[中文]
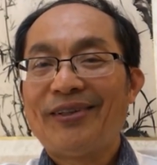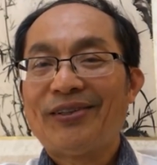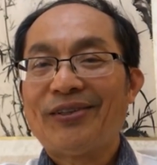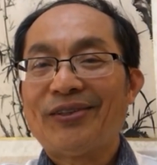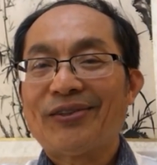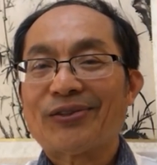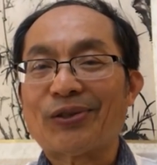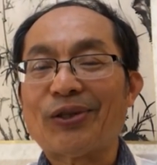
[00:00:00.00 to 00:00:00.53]

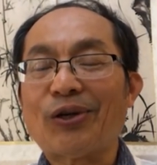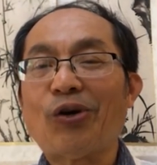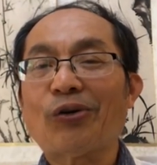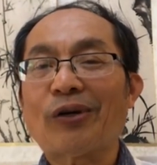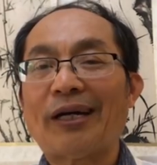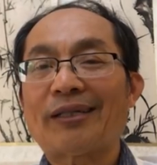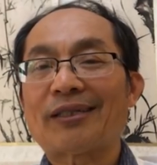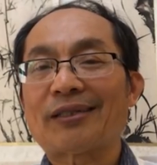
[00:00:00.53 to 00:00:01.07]
所以后
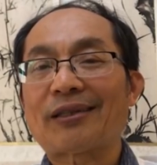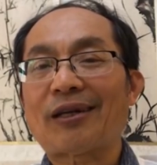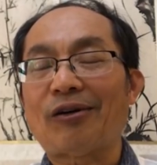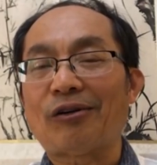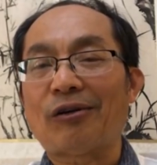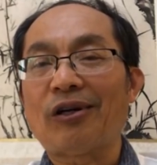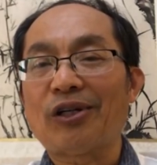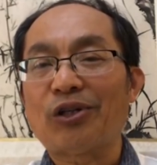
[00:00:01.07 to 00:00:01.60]
来是到
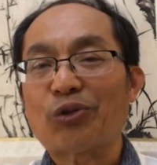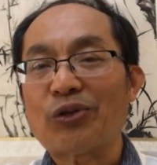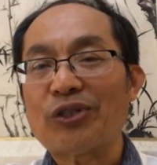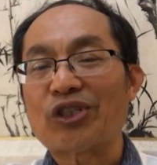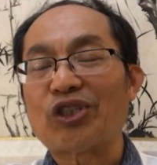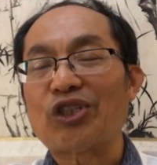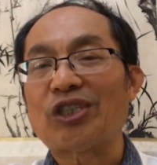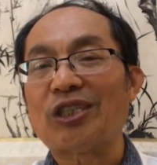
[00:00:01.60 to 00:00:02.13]
克林顿
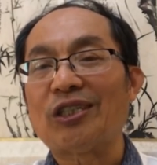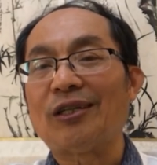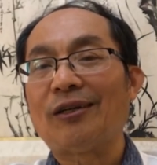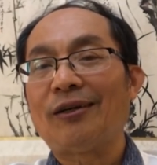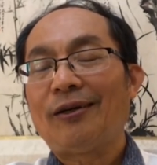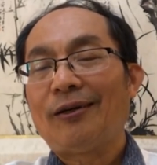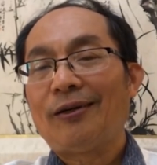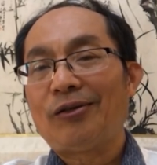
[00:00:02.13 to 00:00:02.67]
时期，
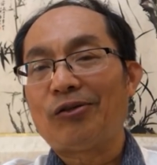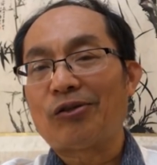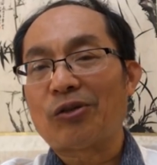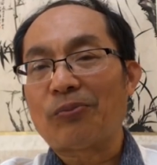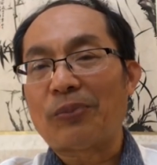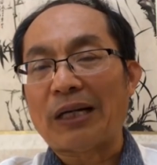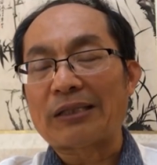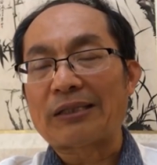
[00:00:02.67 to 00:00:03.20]
就是
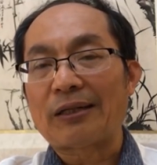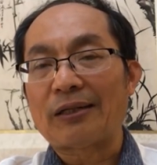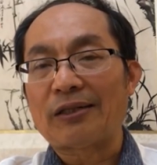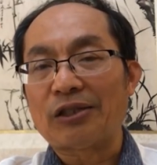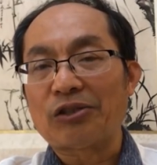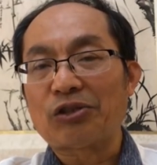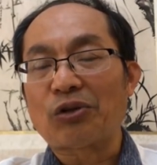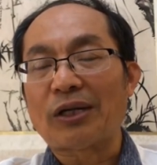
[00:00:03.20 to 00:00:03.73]
把这个
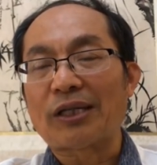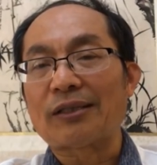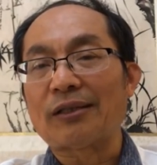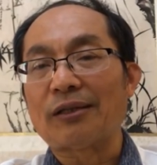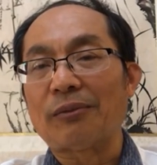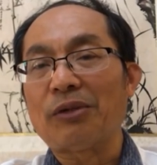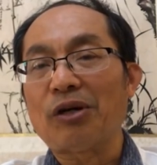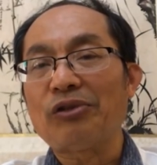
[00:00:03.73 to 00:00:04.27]
人权
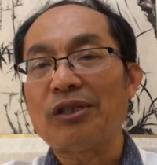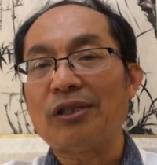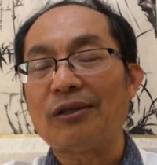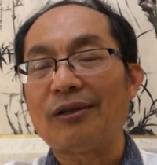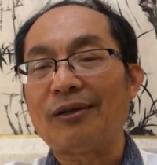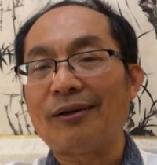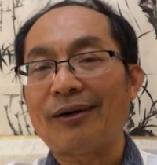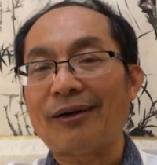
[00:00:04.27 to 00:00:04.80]
和贸易
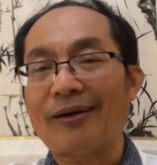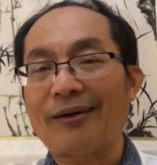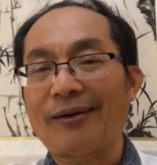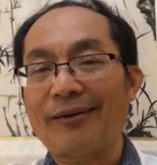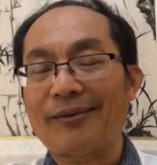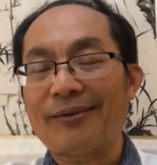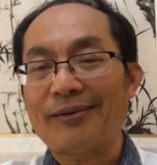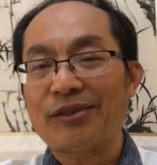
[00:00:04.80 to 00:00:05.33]
啊
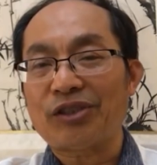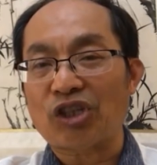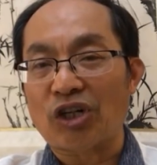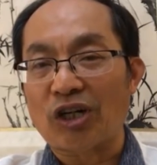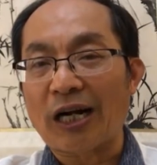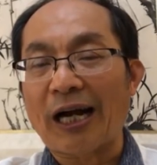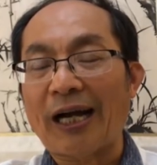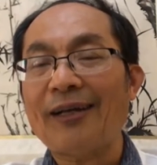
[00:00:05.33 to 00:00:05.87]
扯
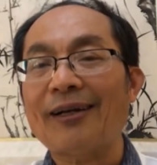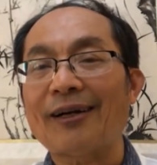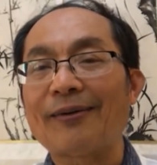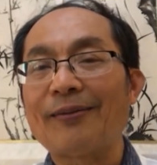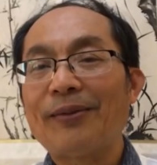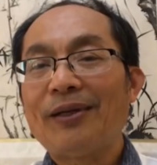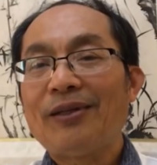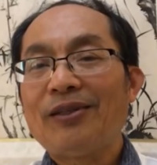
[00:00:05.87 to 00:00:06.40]
开了。
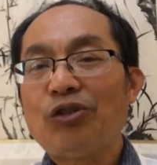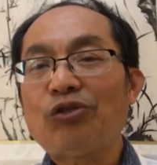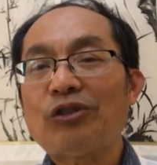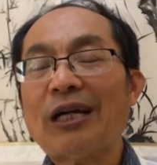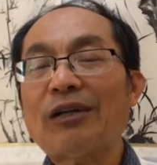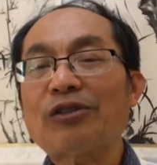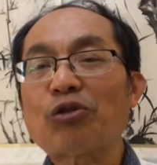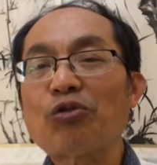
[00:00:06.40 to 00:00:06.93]
就是
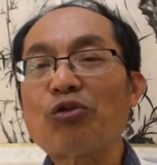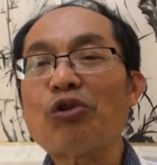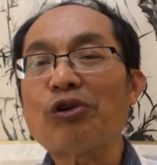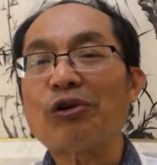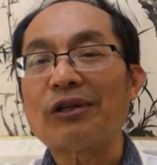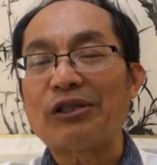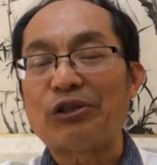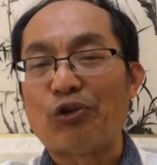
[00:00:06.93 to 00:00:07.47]
让中
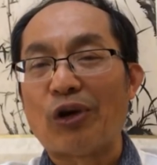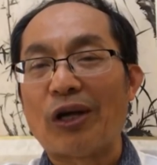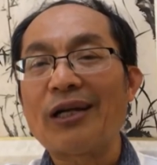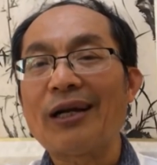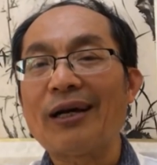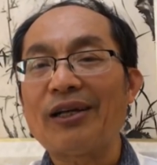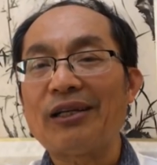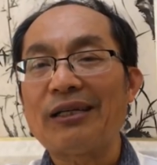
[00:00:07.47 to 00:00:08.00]
共赢
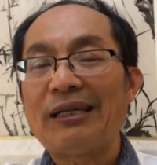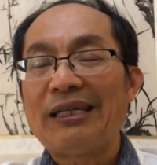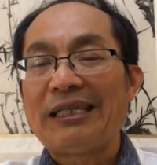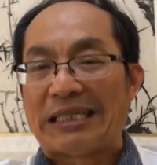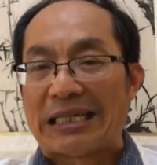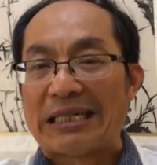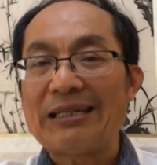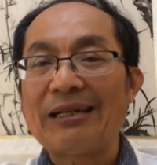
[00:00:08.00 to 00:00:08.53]
了，
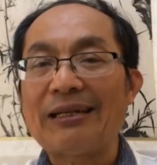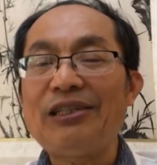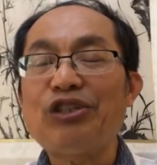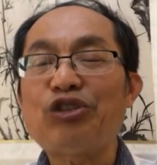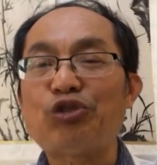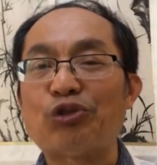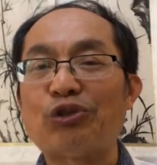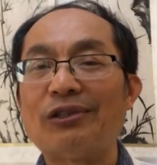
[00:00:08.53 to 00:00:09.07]
赢了一
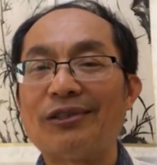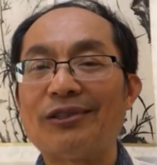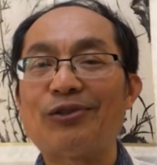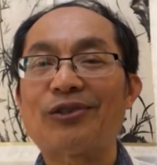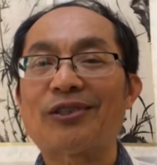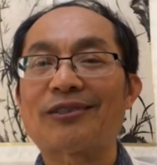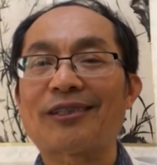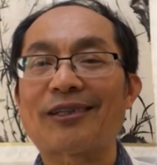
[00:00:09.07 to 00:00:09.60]
局，就
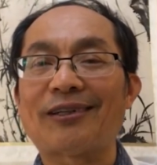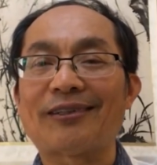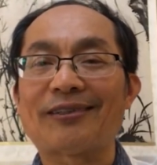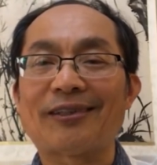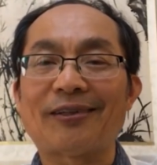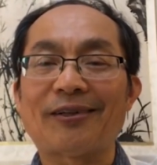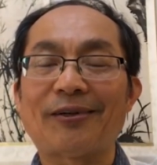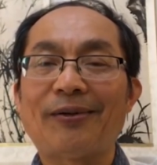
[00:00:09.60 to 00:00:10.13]
是这个这
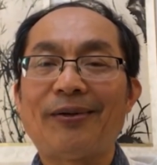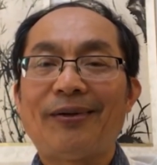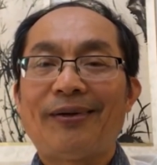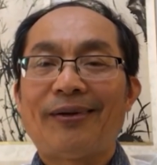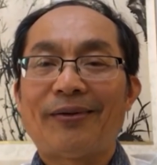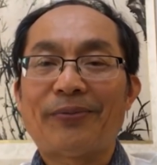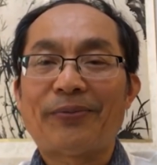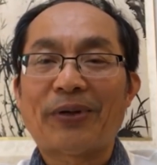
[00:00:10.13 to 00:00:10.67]
个，
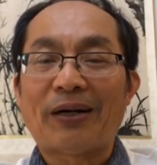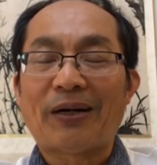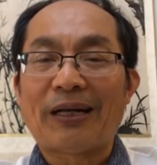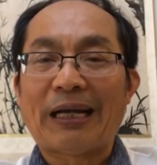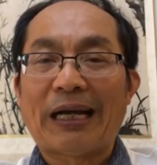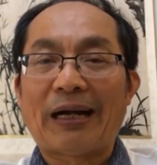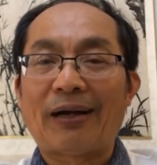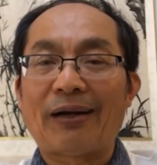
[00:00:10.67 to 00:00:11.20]
把
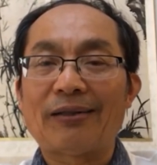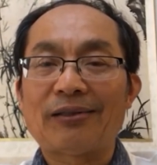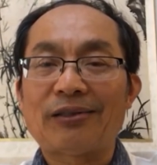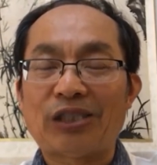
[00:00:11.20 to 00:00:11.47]
两个解